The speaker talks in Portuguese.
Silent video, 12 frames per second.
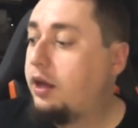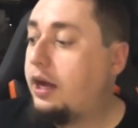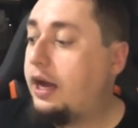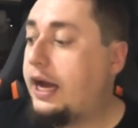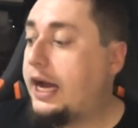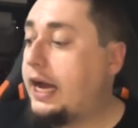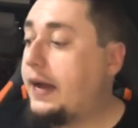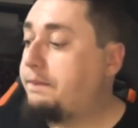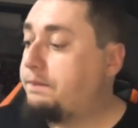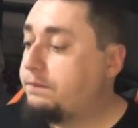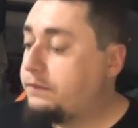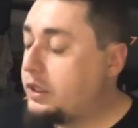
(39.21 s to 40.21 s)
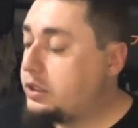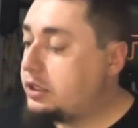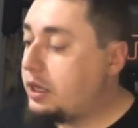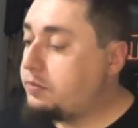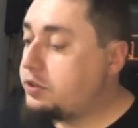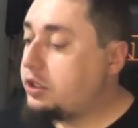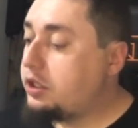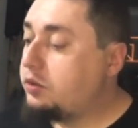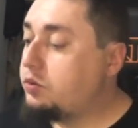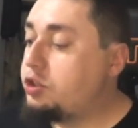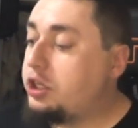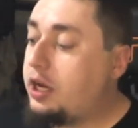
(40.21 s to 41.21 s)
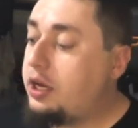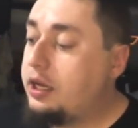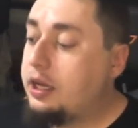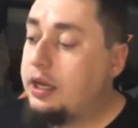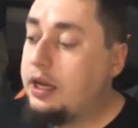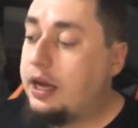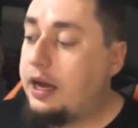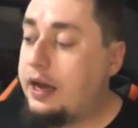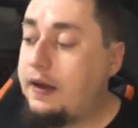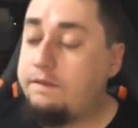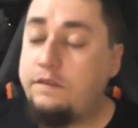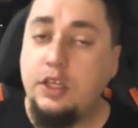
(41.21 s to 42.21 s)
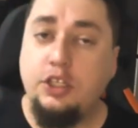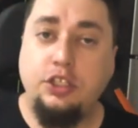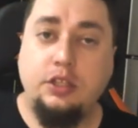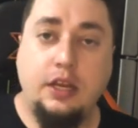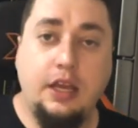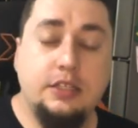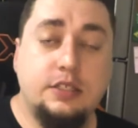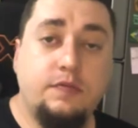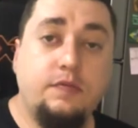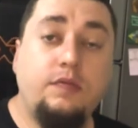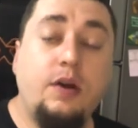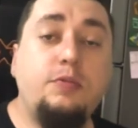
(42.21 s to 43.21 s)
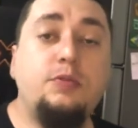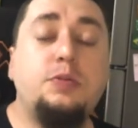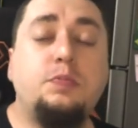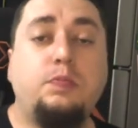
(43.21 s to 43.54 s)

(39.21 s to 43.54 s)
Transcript: Ah, estamos aqui no dia ah, 23. Vamos